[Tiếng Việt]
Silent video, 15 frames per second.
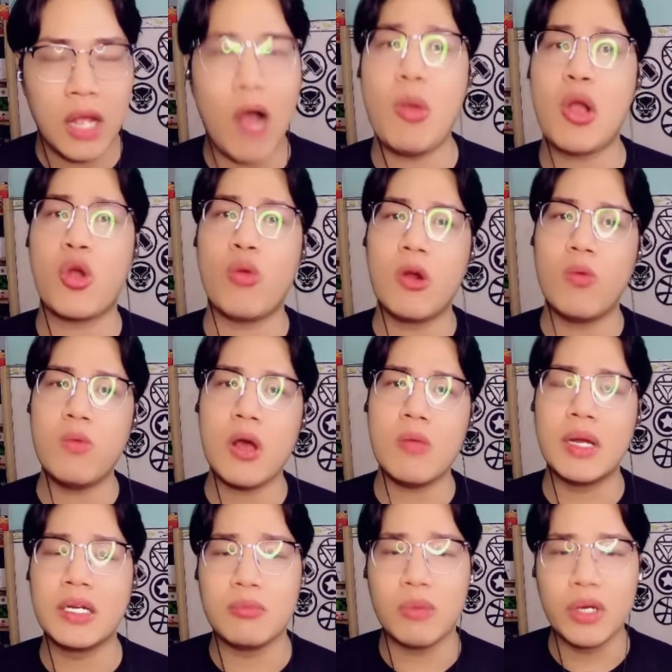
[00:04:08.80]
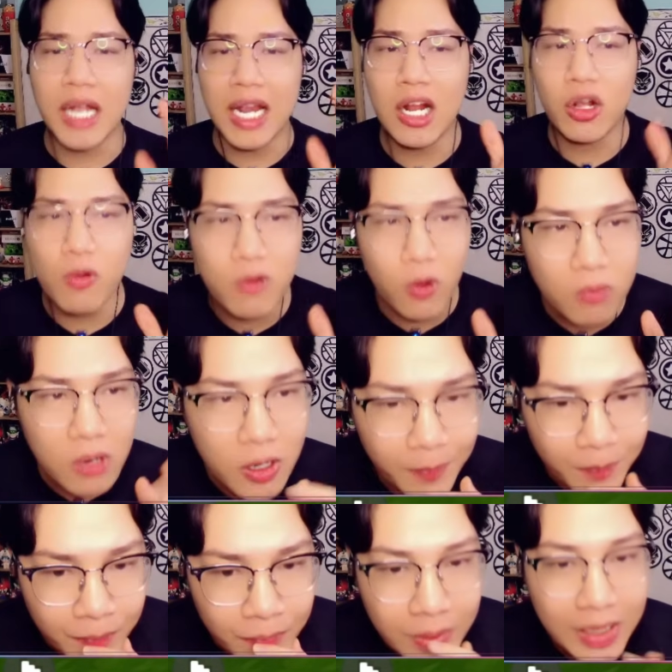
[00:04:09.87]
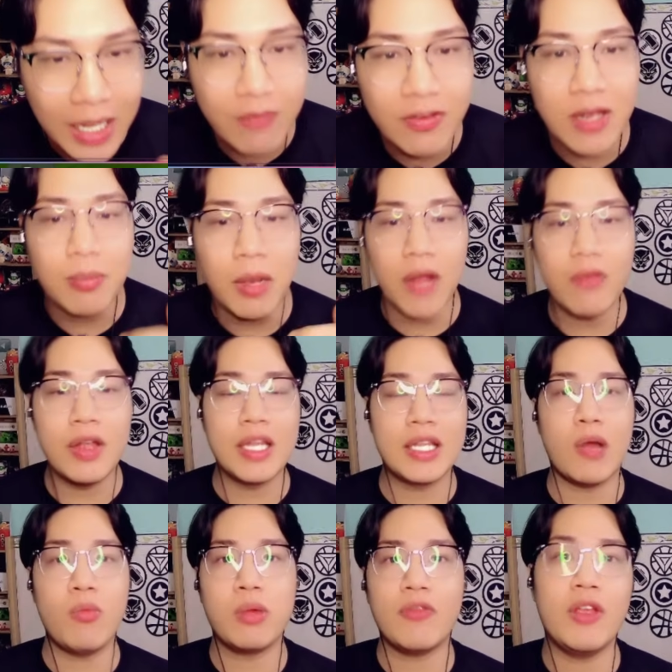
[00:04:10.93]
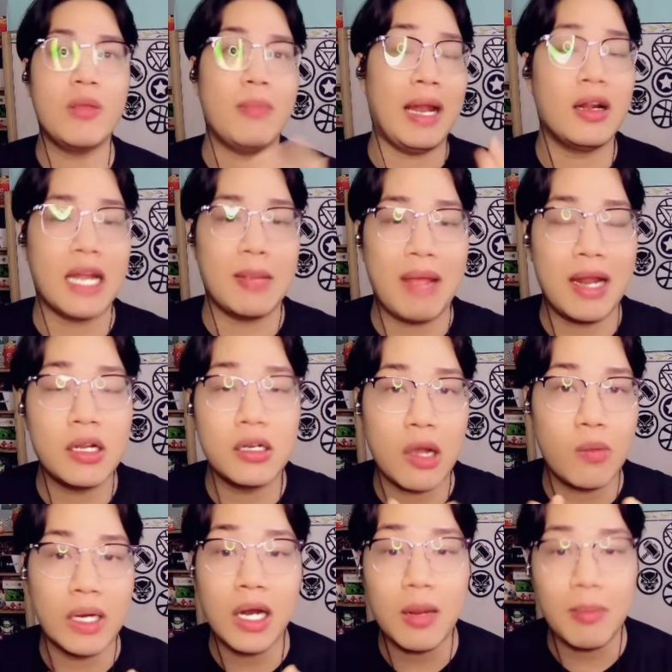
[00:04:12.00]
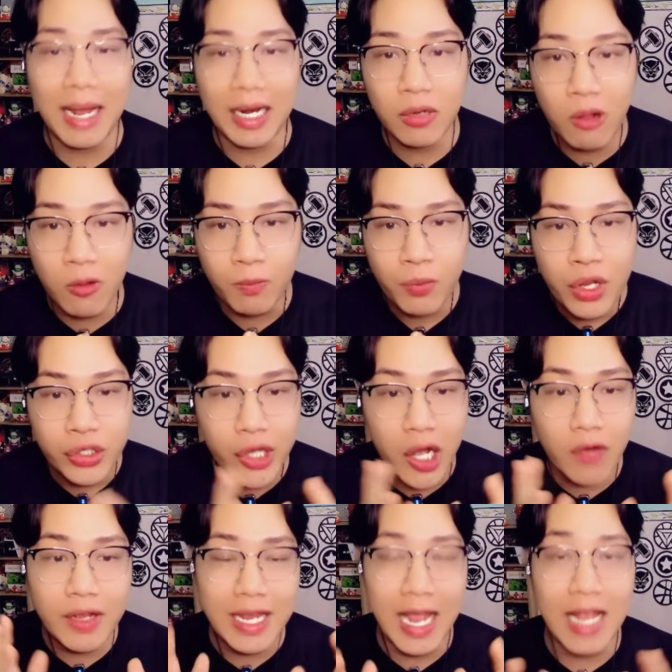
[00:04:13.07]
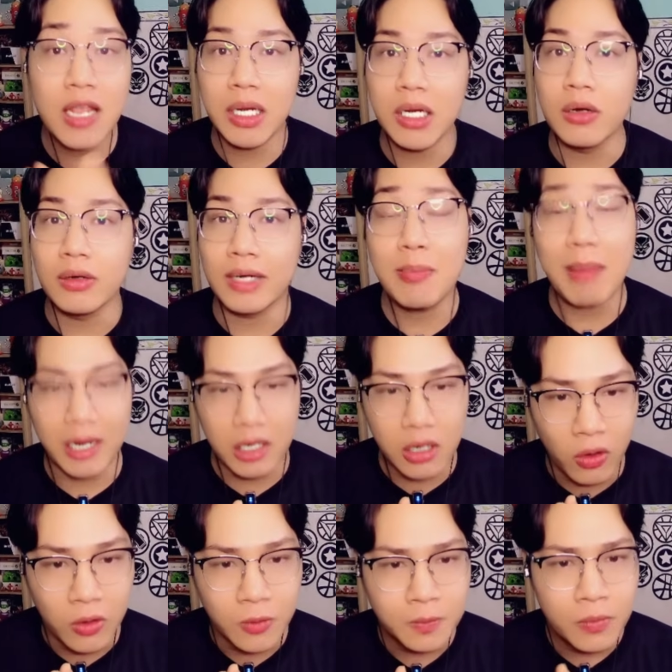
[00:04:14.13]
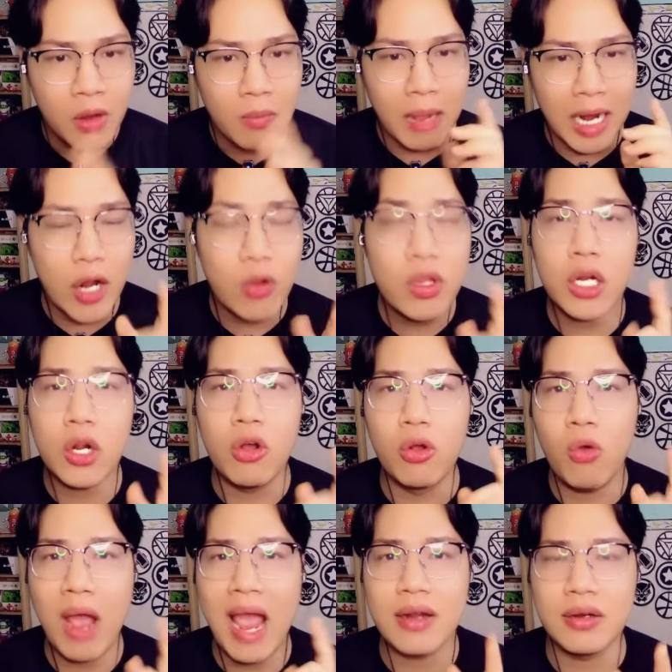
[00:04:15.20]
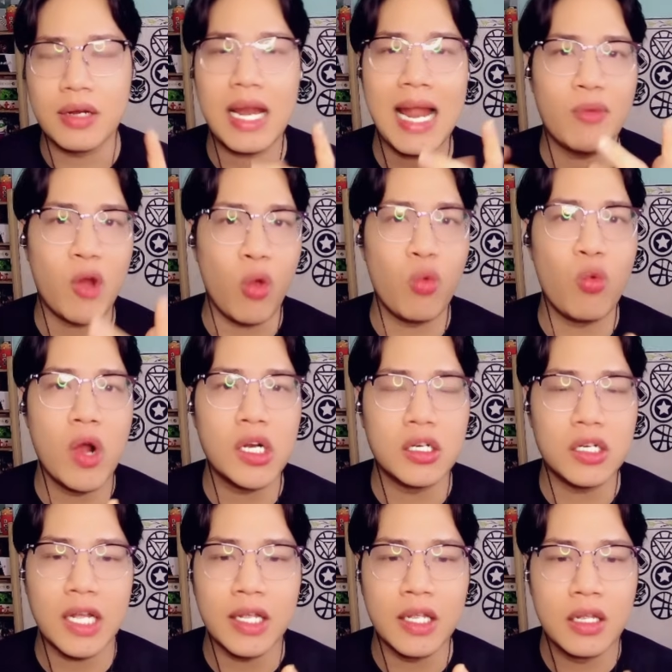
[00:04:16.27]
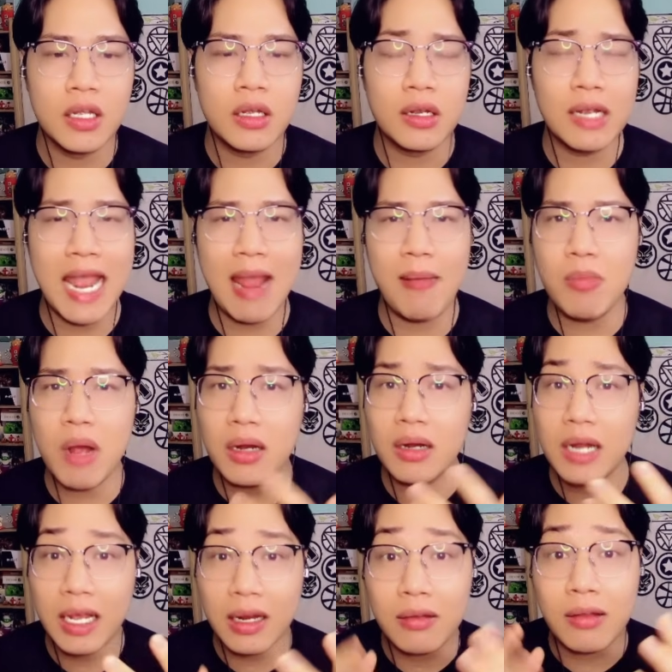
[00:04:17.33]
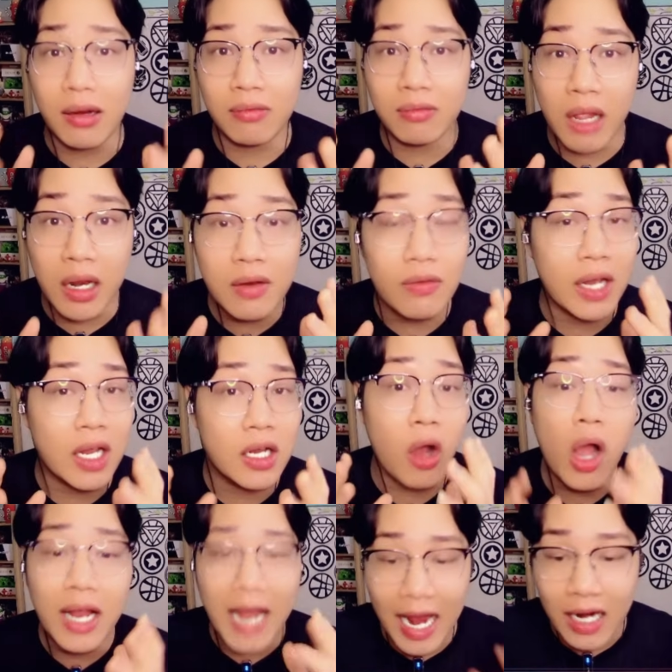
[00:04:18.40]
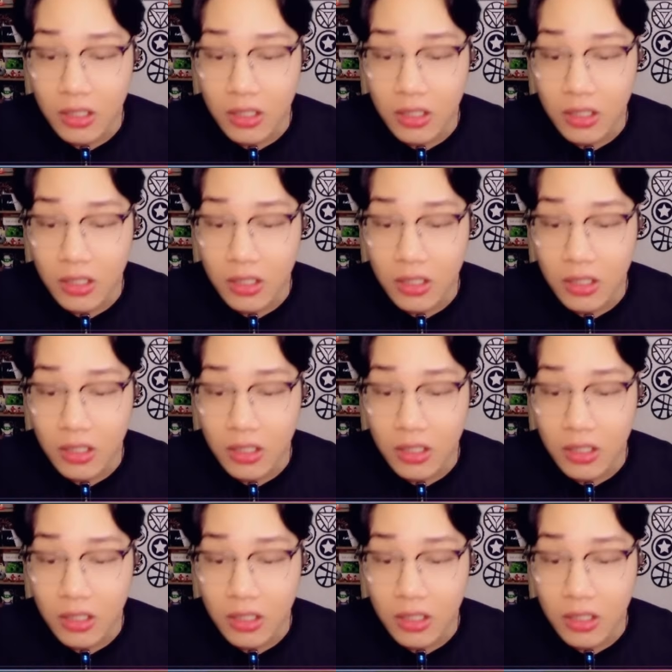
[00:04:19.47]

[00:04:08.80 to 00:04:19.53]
không mà cũng đúng thôi mình mình nghĩ là cũng đúng thôi tại vì bởi vì trong cái phiên bản lần này mấy anh thư không này rất là mạnh đúng không so với giả như bình thường đã mạnh rồi mà nếu như thuần hóa được để làm đội quân nữa thì game nó mất đi cái kịch tính và cái khó khăn